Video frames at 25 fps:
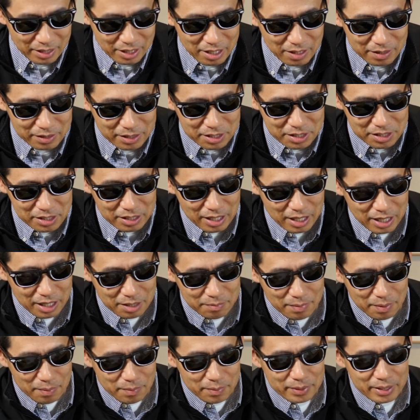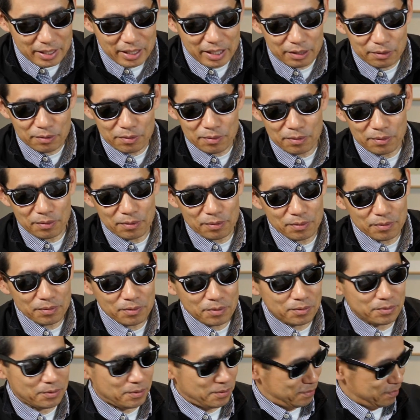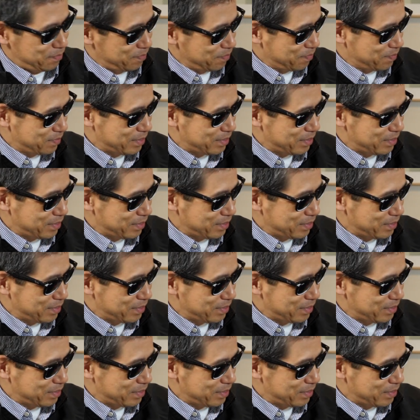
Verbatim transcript: で私が今までこの